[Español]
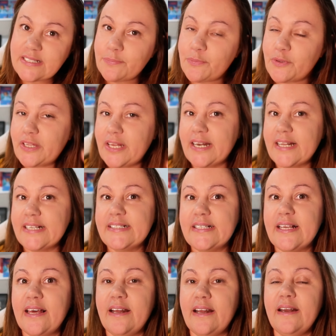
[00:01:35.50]
se podían
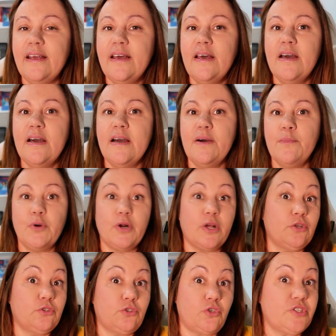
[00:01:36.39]
hacer
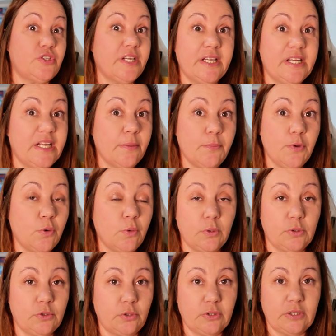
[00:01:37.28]
porque nosotros seguíamos
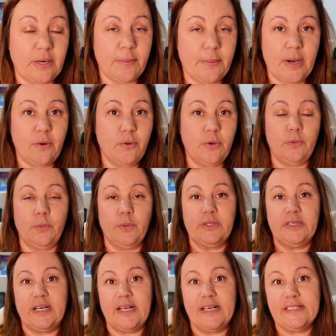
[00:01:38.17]
con nuestro trabajo y
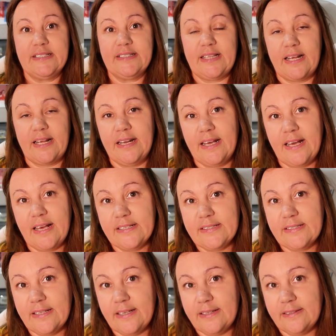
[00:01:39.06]
nuestras
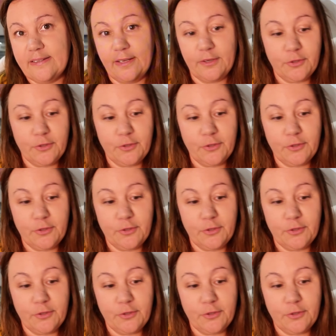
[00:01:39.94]
tareas este,